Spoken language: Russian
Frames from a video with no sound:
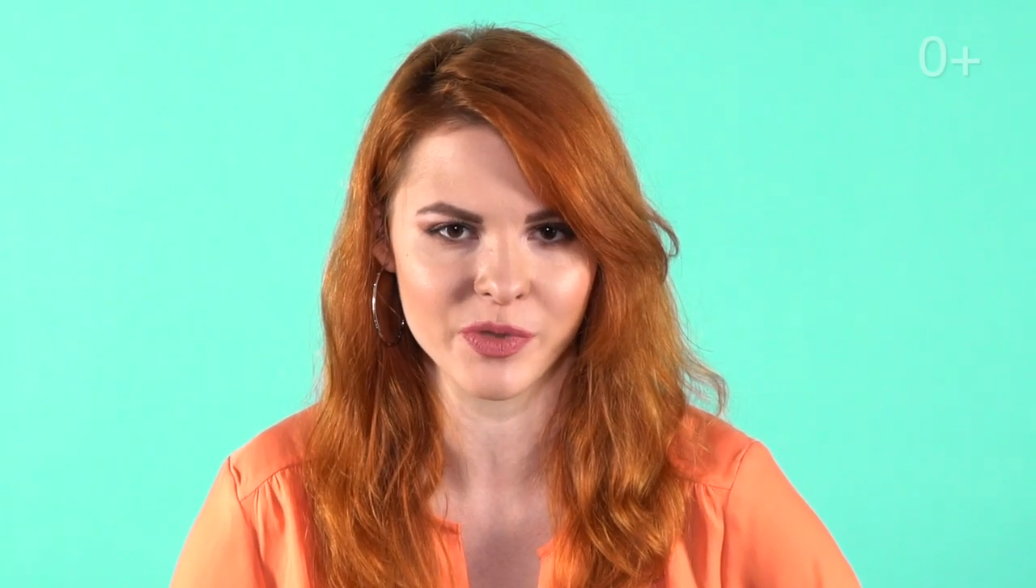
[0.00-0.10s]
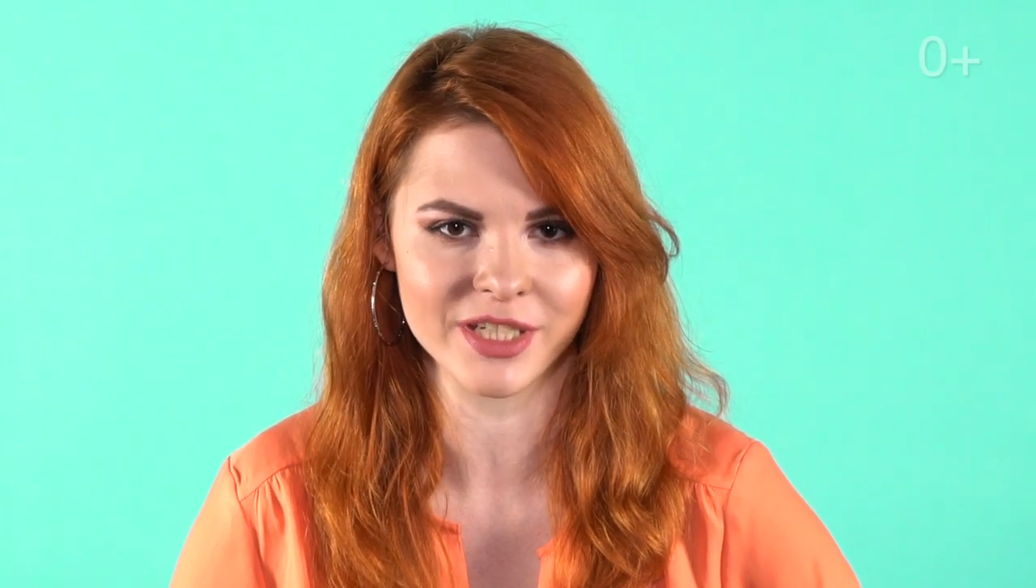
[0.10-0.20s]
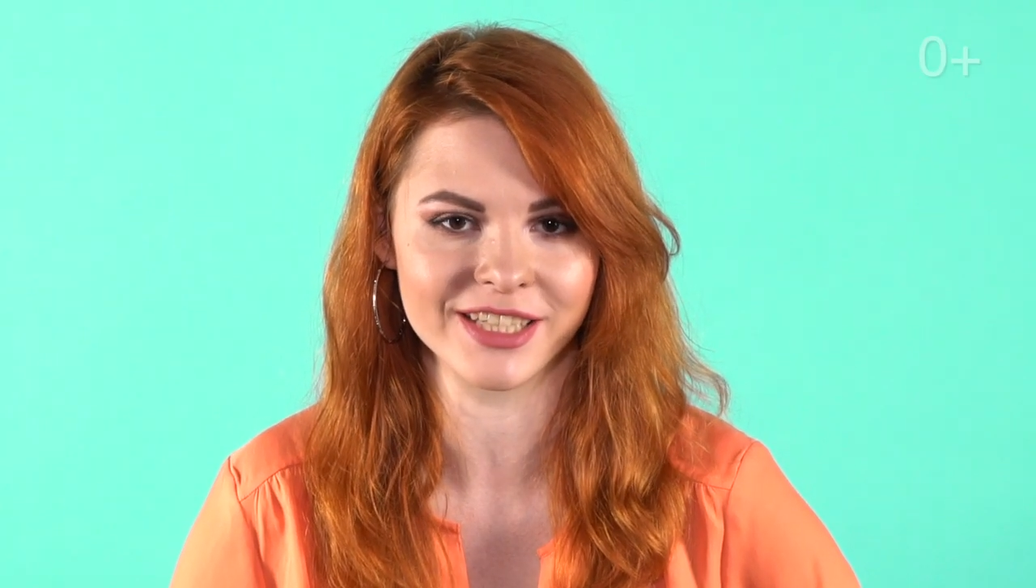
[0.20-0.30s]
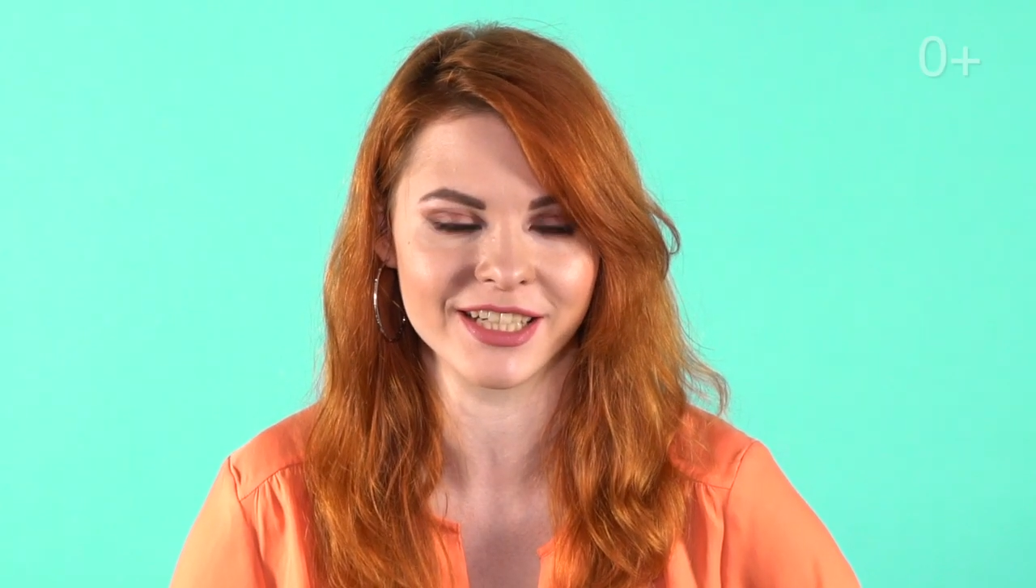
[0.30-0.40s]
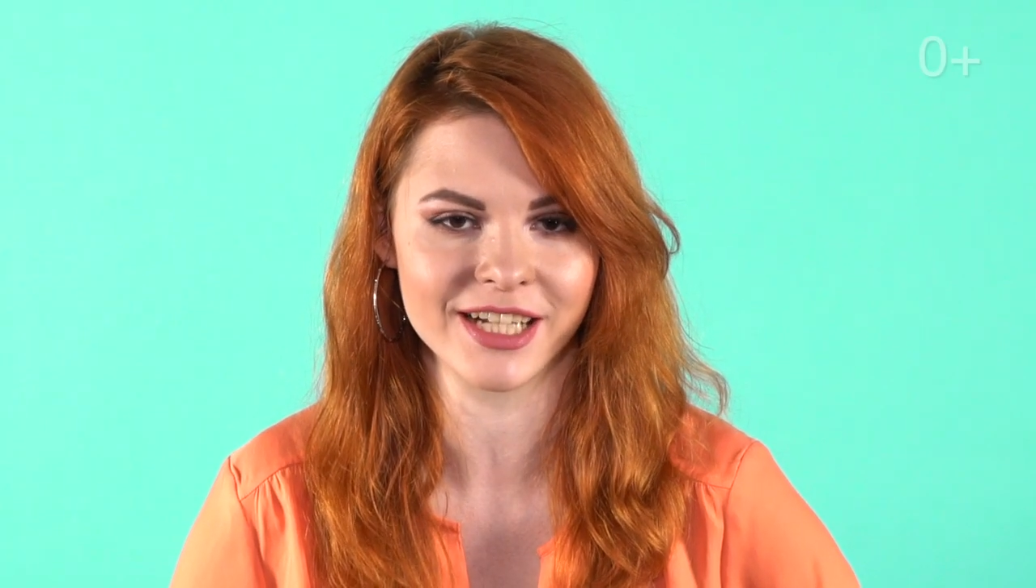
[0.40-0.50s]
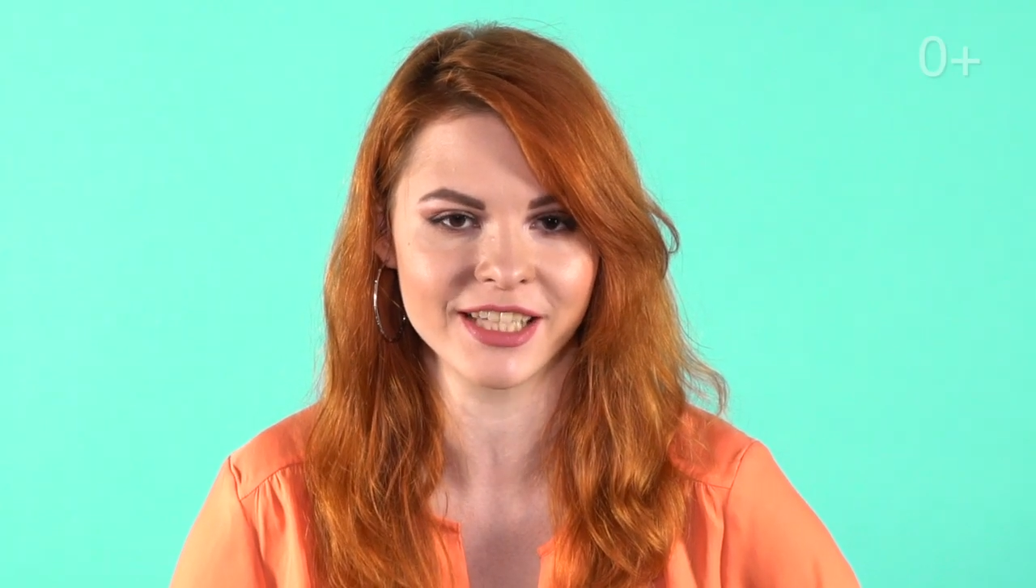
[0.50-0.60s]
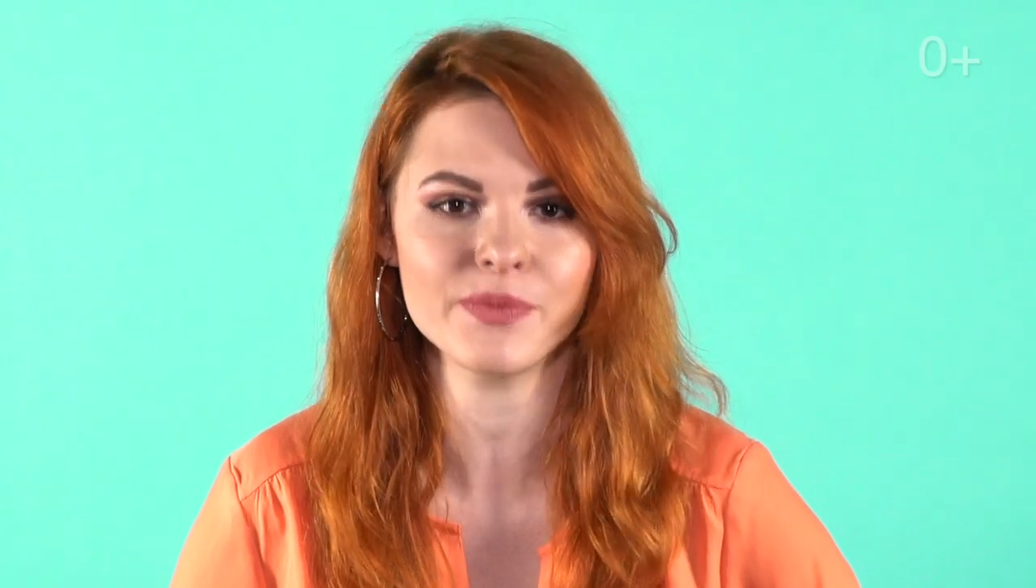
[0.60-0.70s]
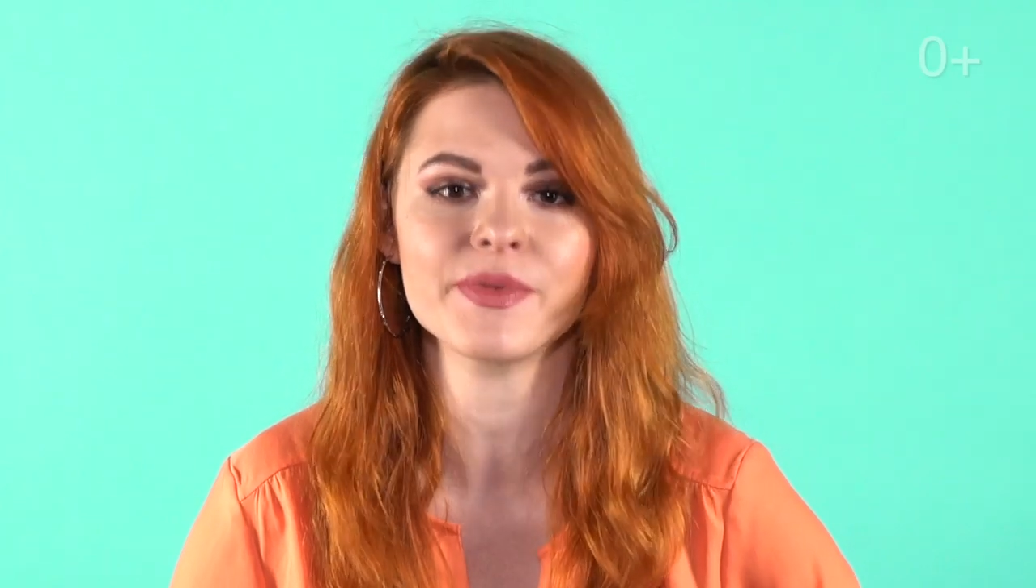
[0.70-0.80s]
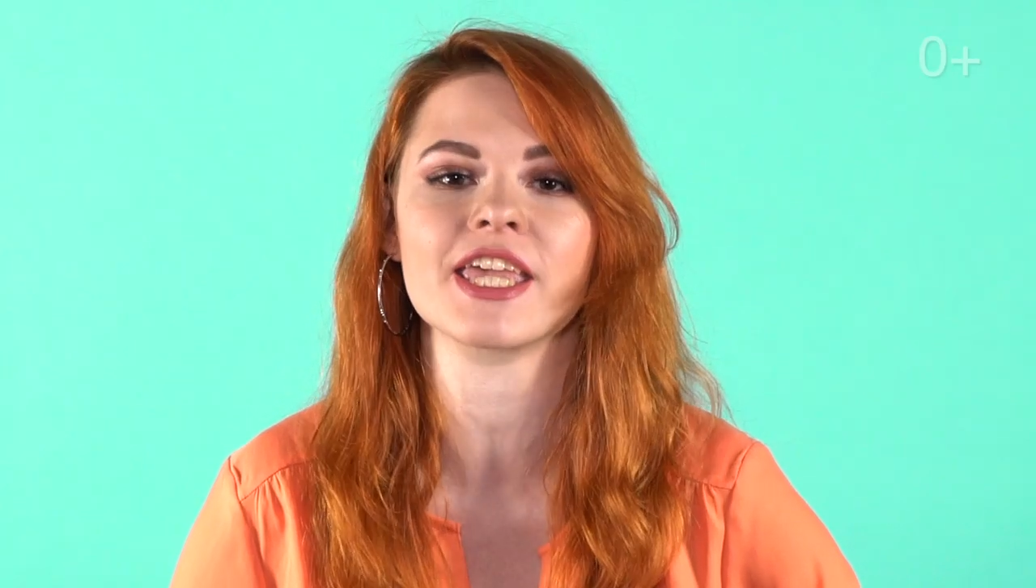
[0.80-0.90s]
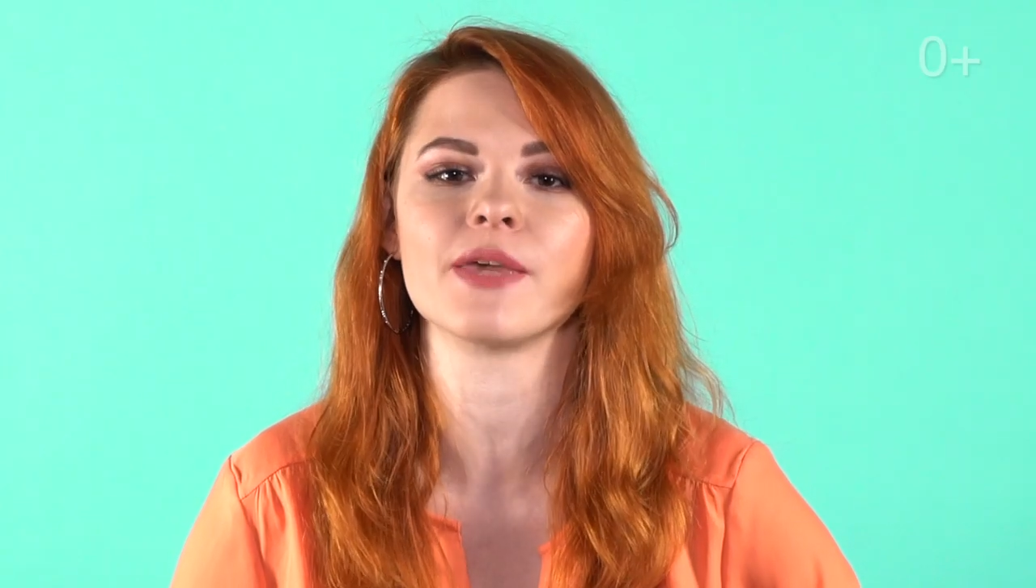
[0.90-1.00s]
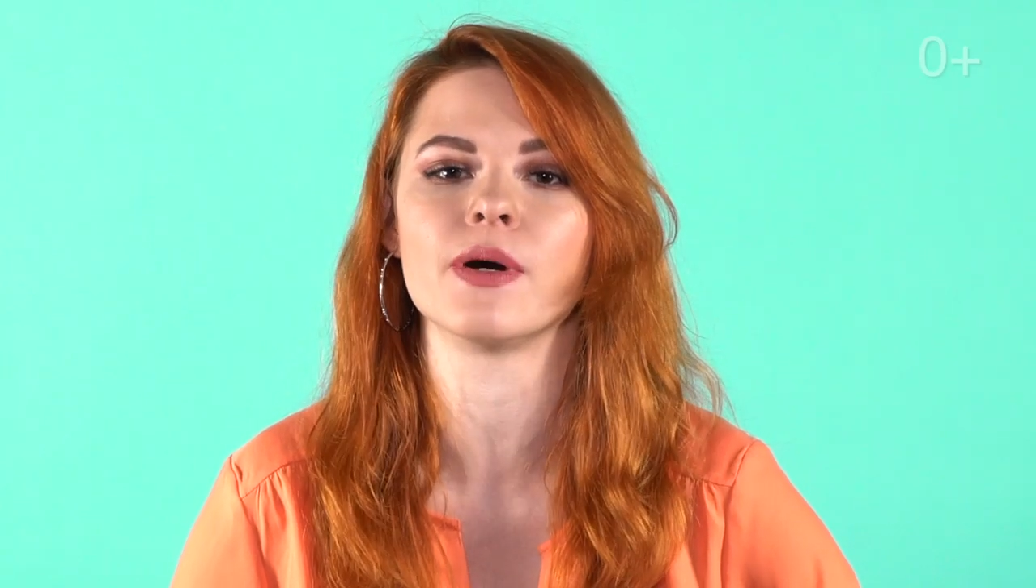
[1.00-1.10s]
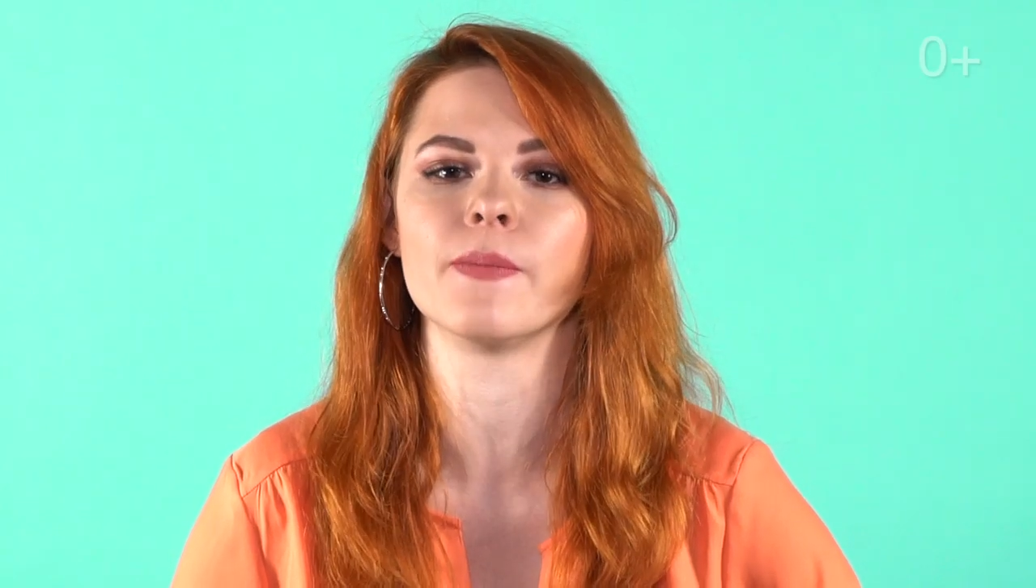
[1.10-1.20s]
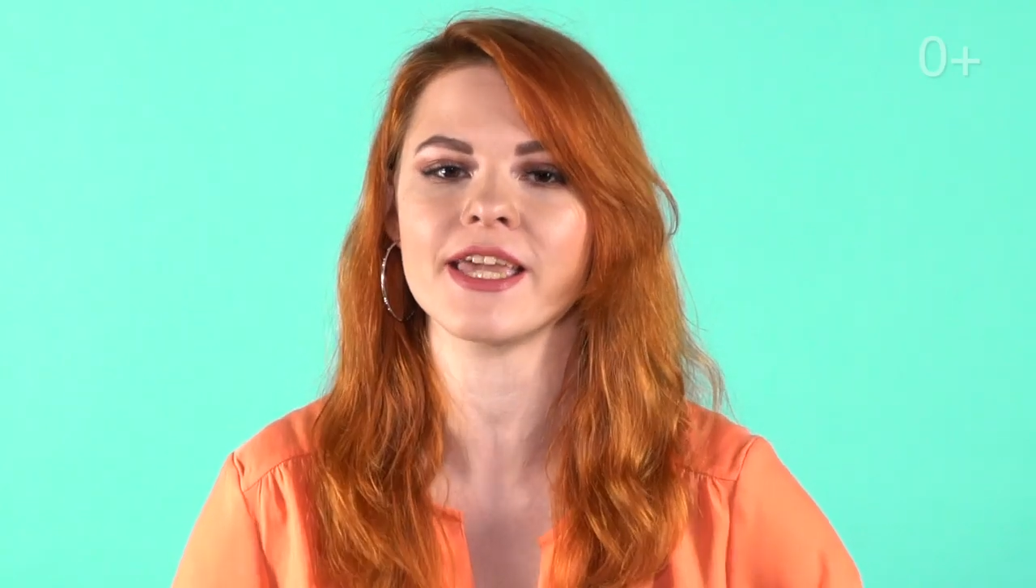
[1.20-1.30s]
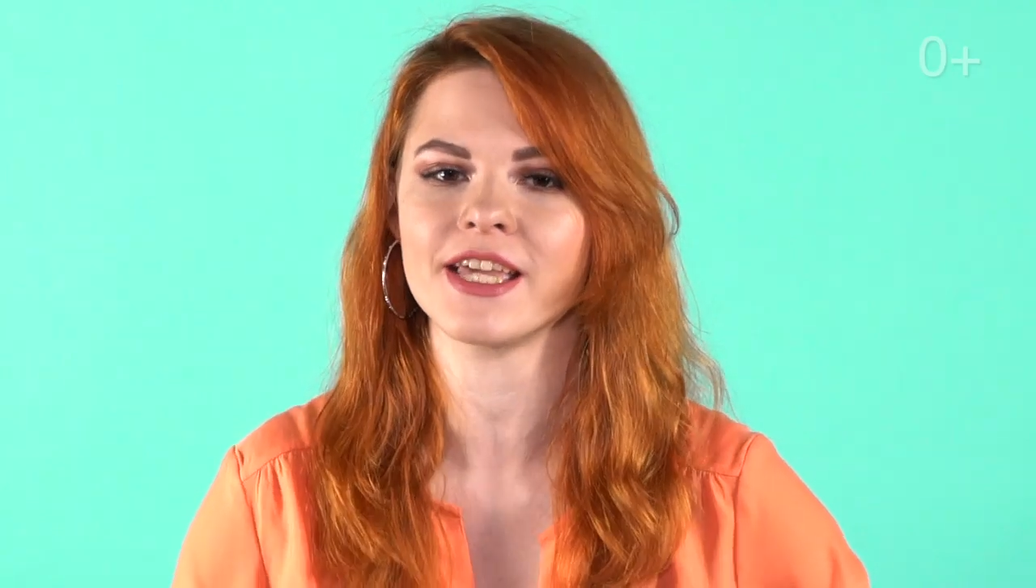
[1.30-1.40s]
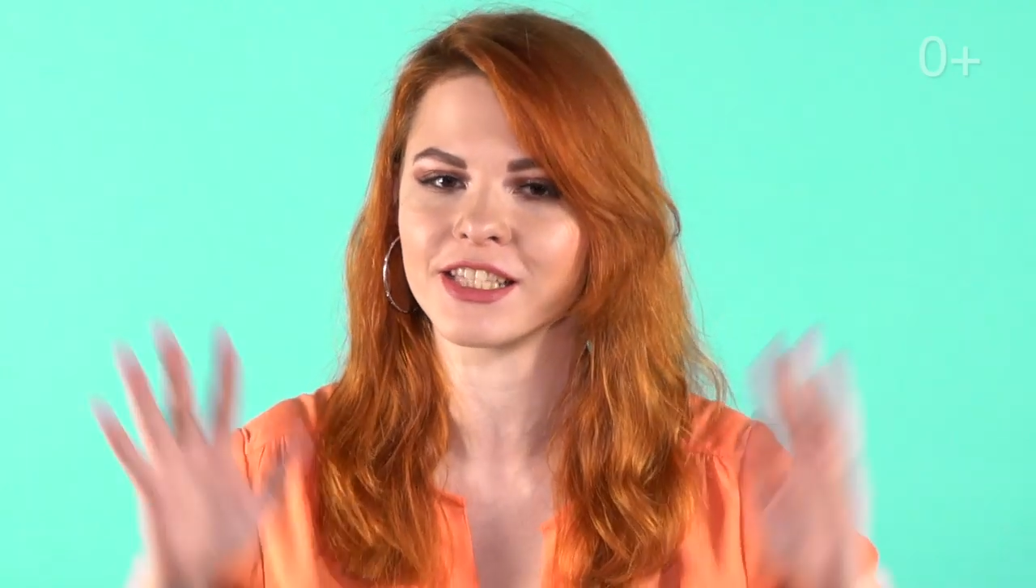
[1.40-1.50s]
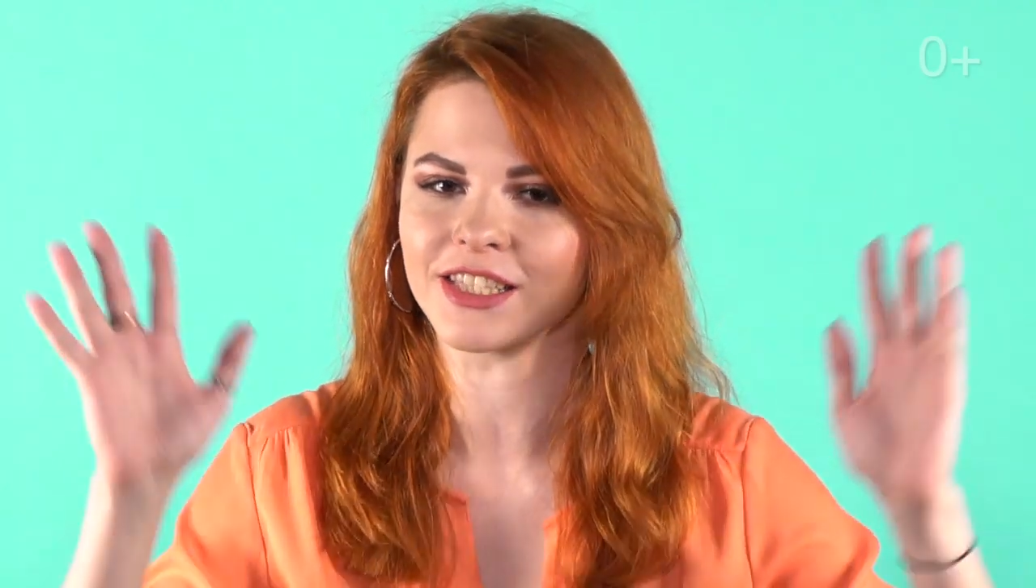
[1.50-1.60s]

перед экраном, ибо мы